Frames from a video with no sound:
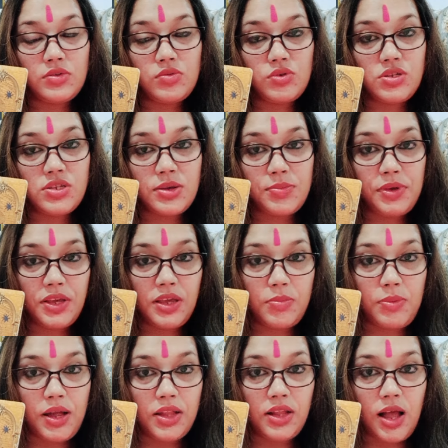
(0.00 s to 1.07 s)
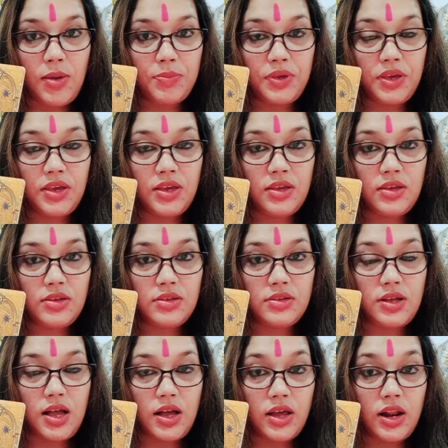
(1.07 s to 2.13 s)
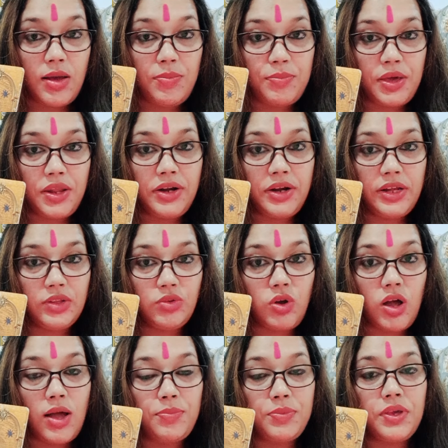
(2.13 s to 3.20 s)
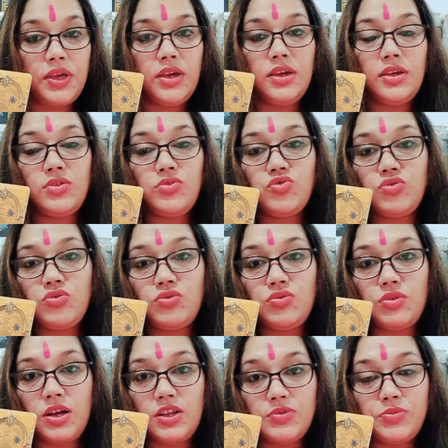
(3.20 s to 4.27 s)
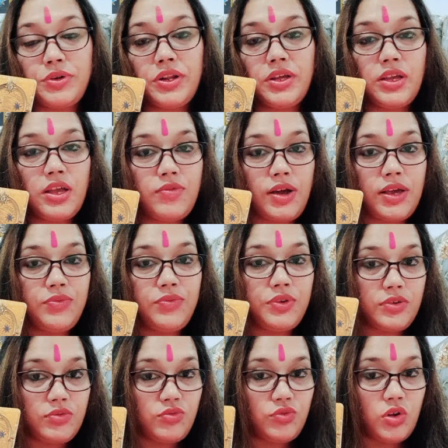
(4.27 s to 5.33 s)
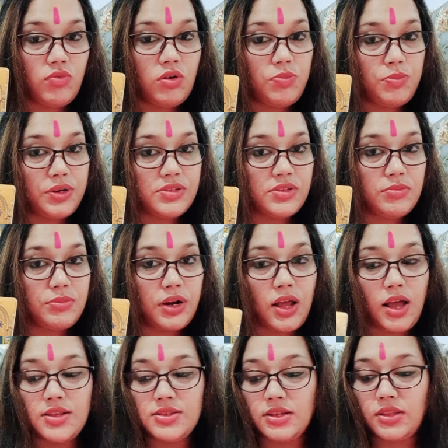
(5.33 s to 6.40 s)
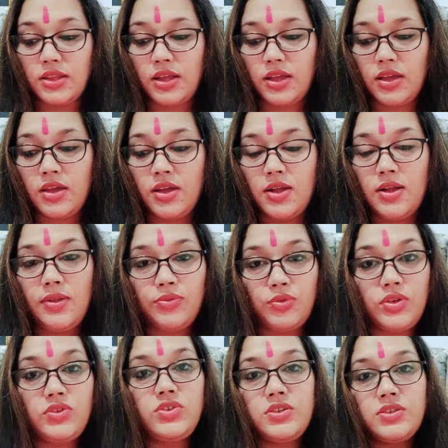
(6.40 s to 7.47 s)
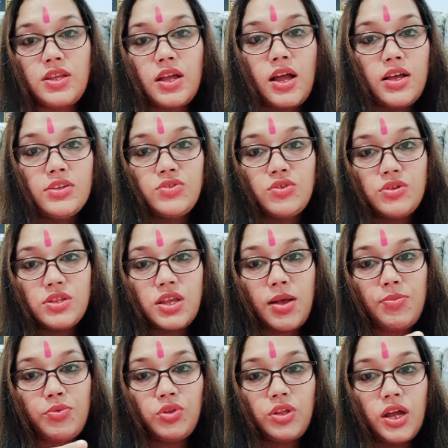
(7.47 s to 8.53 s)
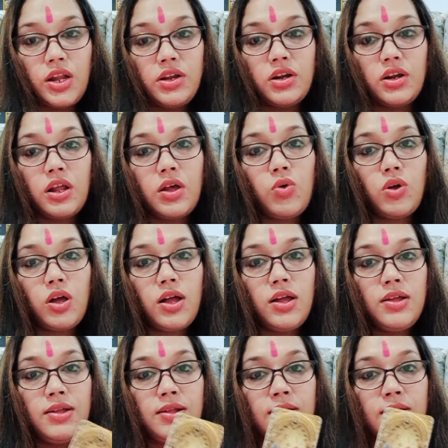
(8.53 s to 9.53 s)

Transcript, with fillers: कुछ समय के बाद आपके अगर आप मैरिड हैं तो आपके जो हस्बैंड हैं या वाइफ हैं उनको वो पर्सन भड़का सकता है तो इस चीज़ का ख़ास तौर से आपको ध्यान रखना होगा